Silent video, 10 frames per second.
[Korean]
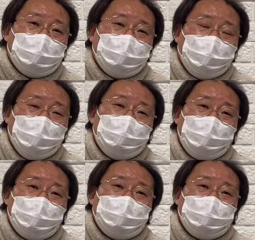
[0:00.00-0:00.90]

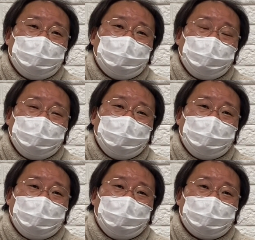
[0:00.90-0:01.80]
왜냐면은 솔직히
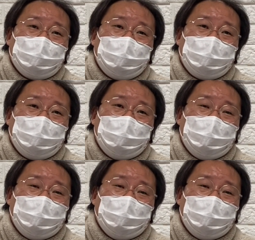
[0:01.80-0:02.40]
말해서